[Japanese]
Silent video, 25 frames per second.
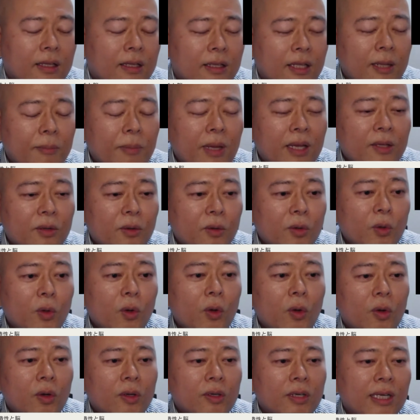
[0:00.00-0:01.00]
ただまあいろい
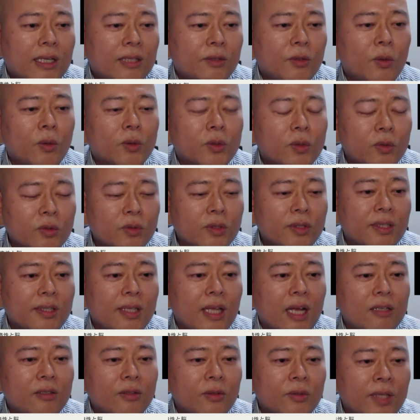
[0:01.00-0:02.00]
ろあの創造性っ
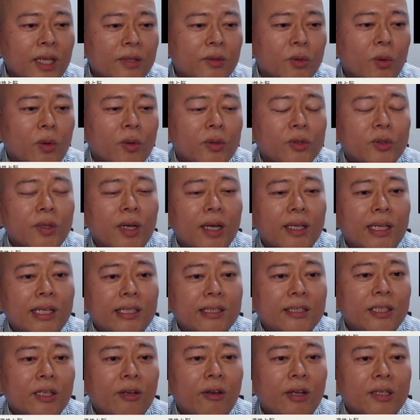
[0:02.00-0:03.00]
てあるよねという
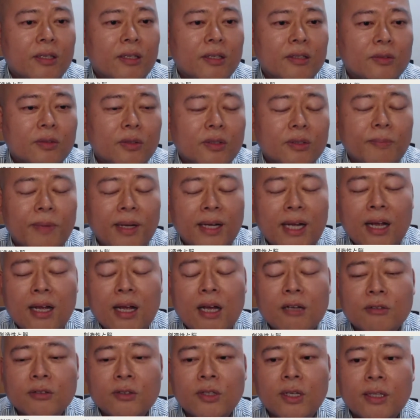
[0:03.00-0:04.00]
話では少しまあ科
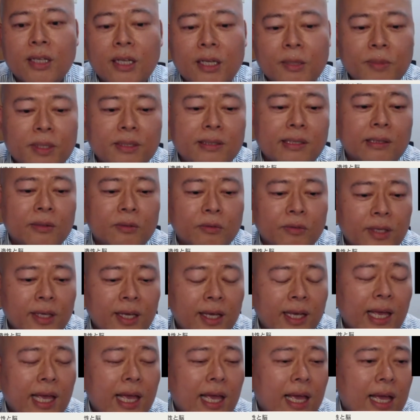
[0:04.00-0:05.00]
学にはなりませんの
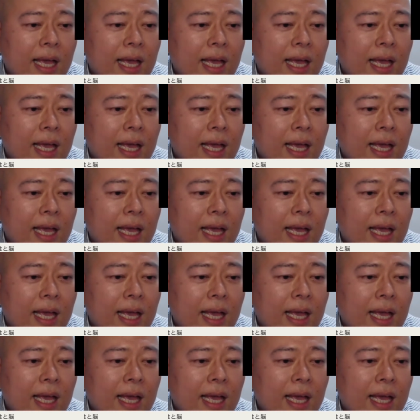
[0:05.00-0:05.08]
で、